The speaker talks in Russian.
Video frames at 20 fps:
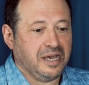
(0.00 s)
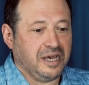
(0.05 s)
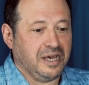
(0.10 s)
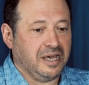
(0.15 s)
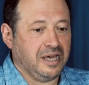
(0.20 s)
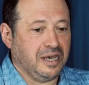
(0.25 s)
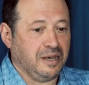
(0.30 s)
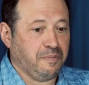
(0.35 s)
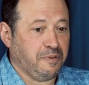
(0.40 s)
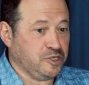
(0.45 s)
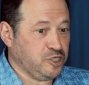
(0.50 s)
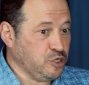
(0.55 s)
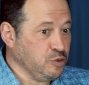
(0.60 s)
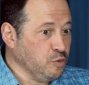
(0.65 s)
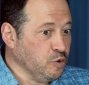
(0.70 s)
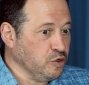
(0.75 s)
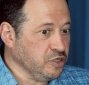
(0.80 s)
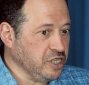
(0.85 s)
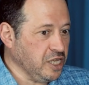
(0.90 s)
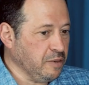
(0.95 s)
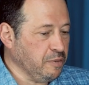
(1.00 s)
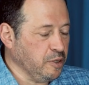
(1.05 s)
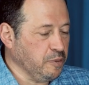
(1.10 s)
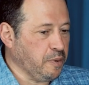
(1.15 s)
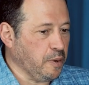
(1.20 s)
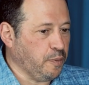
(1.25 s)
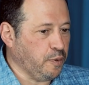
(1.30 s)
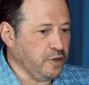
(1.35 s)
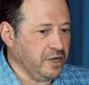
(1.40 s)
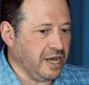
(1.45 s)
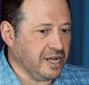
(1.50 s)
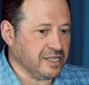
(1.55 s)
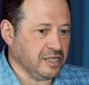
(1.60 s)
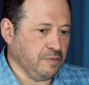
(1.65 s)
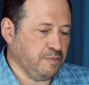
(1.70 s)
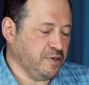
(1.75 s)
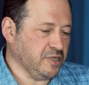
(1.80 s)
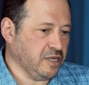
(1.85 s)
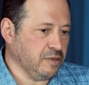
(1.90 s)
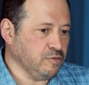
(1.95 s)
Э, почему он не был
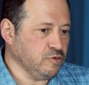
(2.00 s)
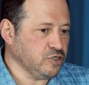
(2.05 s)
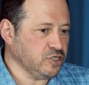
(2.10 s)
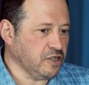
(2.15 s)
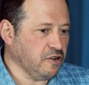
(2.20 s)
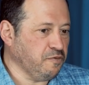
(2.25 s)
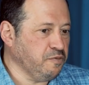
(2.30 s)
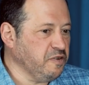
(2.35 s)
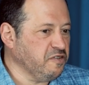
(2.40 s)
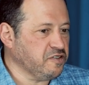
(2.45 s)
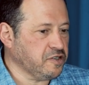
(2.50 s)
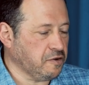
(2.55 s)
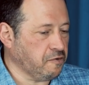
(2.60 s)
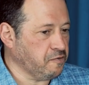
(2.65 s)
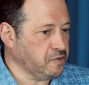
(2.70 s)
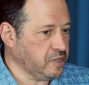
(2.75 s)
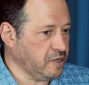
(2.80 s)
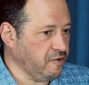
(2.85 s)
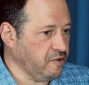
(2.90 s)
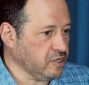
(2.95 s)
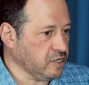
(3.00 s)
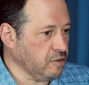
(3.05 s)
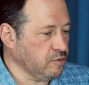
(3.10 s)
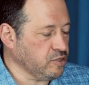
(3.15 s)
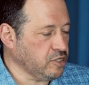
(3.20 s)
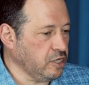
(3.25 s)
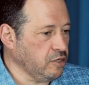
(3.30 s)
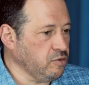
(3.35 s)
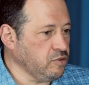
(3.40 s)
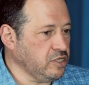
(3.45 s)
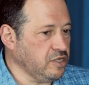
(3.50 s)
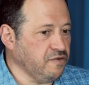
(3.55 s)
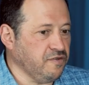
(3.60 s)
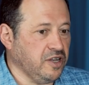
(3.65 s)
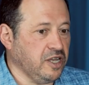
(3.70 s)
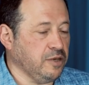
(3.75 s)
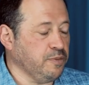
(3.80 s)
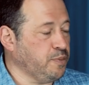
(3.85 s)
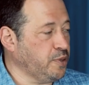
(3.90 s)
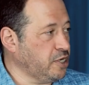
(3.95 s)
популярным? Потому что в бывшем Советском Союзе
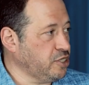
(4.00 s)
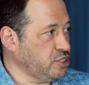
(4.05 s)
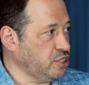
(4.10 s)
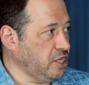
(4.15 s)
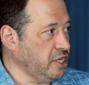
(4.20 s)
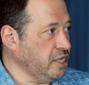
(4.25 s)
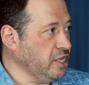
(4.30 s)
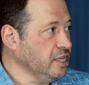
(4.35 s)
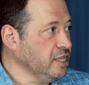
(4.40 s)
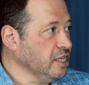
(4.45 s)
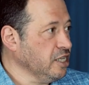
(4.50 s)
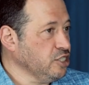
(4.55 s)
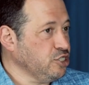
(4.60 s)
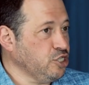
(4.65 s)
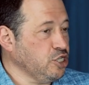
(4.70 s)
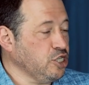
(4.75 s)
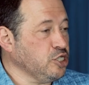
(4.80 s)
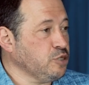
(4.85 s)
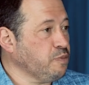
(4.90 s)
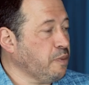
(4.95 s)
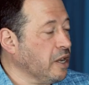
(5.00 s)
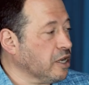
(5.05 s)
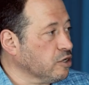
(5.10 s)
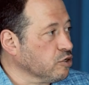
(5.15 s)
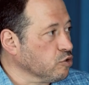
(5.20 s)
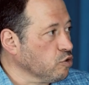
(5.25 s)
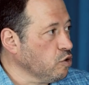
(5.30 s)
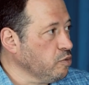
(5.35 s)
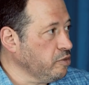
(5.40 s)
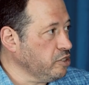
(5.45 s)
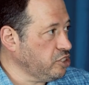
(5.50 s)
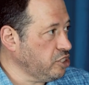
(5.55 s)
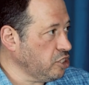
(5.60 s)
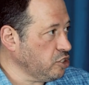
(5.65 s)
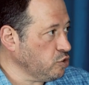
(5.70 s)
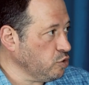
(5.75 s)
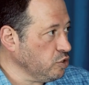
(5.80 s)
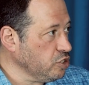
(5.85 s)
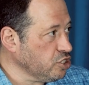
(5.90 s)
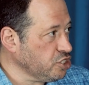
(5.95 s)
евреи прошли через погромы,
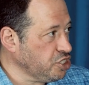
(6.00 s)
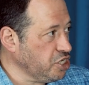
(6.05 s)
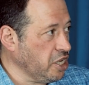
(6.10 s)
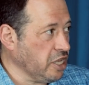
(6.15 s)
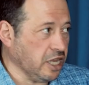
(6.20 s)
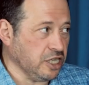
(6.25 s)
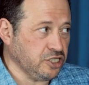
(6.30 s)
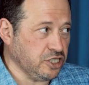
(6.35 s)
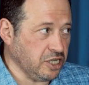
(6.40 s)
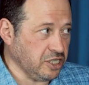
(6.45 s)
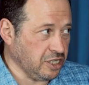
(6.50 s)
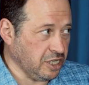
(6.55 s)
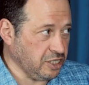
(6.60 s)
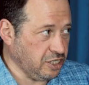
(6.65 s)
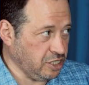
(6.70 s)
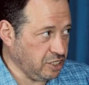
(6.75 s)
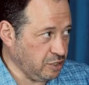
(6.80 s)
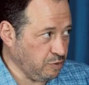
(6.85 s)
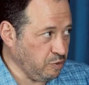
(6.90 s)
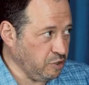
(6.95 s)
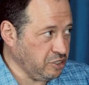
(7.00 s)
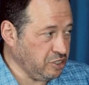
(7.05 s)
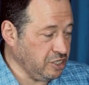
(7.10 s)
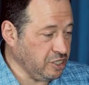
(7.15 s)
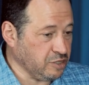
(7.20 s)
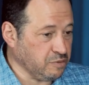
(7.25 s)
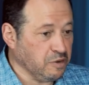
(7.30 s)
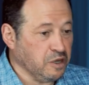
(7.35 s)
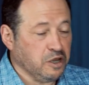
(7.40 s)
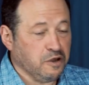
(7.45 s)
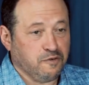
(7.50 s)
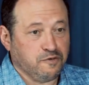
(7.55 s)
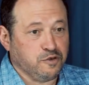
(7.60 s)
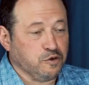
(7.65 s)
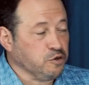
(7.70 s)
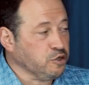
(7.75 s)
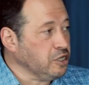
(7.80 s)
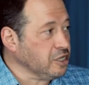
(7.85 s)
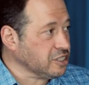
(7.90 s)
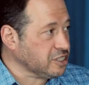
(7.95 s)
через унижение, через антисемитизм. В
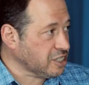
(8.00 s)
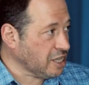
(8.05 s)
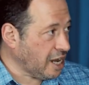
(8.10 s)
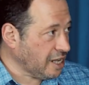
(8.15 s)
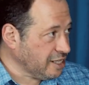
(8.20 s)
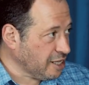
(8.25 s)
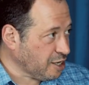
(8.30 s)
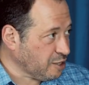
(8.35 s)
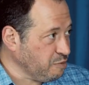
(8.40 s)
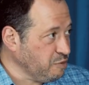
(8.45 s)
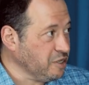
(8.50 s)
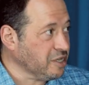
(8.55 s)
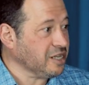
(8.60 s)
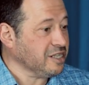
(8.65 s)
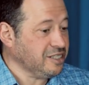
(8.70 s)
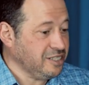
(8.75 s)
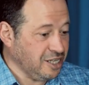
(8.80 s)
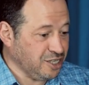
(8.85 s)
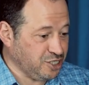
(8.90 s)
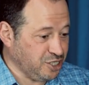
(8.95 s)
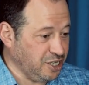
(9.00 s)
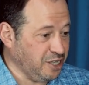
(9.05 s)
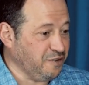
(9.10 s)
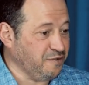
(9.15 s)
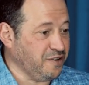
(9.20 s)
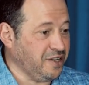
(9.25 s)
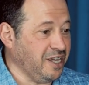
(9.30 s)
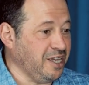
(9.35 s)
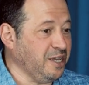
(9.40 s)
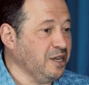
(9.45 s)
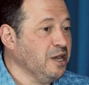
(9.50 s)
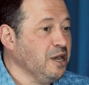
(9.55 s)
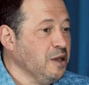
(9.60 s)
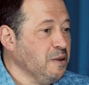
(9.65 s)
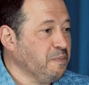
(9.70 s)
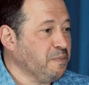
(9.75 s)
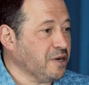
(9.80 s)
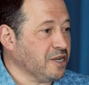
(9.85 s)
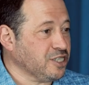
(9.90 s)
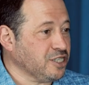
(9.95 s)
других странах мира те же евреи
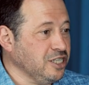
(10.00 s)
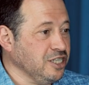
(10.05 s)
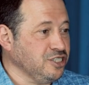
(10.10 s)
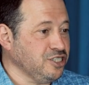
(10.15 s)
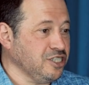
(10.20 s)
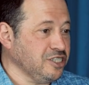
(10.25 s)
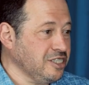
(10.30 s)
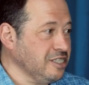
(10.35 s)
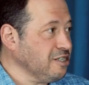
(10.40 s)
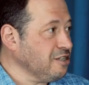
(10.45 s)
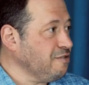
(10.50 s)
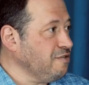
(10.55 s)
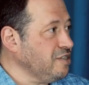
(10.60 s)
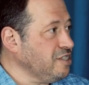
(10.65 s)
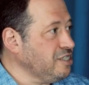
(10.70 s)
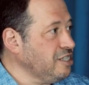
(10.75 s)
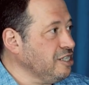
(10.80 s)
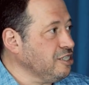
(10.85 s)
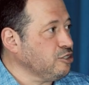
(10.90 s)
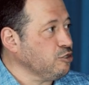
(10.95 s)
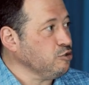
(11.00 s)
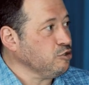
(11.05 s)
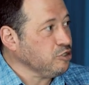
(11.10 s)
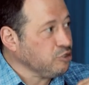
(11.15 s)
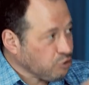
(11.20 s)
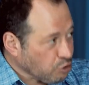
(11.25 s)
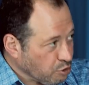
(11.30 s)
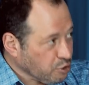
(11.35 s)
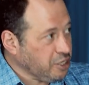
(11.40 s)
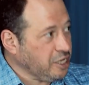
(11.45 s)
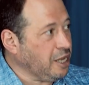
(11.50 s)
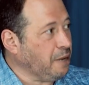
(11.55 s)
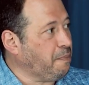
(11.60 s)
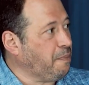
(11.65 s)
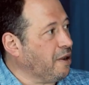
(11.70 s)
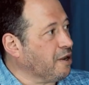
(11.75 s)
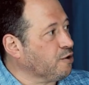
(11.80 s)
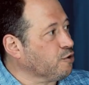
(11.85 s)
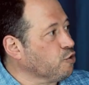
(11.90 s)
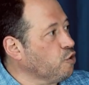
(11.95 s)
прошли через инквизицию и другие
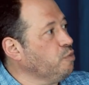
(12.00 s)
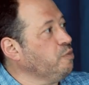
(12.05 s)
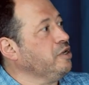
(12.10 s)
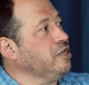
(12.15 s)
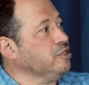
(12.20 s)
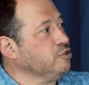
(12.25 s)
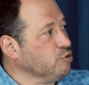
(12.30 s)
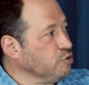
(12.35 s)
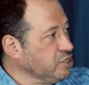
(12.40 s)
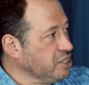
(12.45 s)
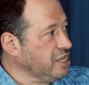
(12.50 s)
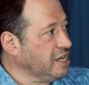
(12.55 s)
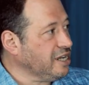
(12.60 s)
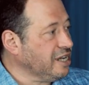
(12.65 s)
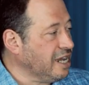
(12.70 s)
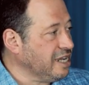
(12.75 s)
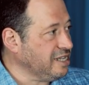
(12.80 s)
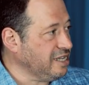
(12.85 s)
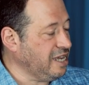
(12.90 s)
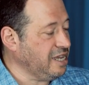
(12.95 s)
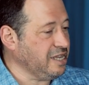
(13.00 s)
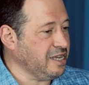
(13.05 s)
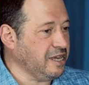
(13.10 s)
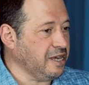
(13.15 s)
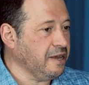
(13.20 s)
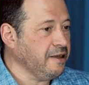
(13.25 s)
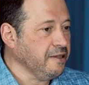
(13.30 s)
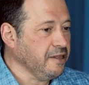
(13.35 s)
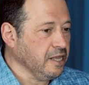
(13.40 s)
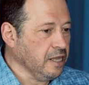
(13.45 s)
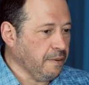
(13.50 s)
погромы или другие гонения.